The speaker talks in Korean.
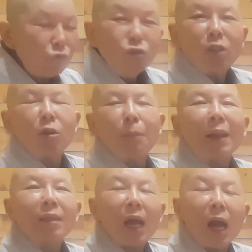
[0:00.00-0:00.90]
위에서
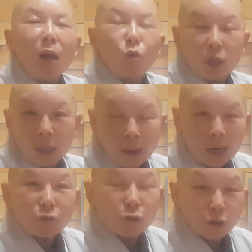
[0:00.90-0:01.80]
봤다고 이렇게
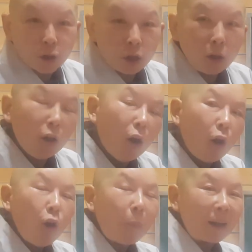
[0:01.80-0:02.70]
말할 수 있어요.
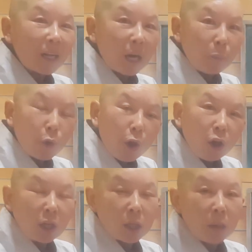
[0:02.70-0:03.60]
어 바다가
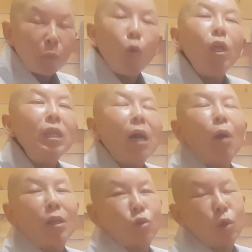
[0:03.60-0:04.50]
보여 이렇게 하면
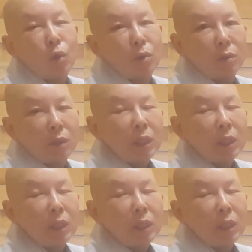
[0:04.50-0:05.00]
보인다고 하죠.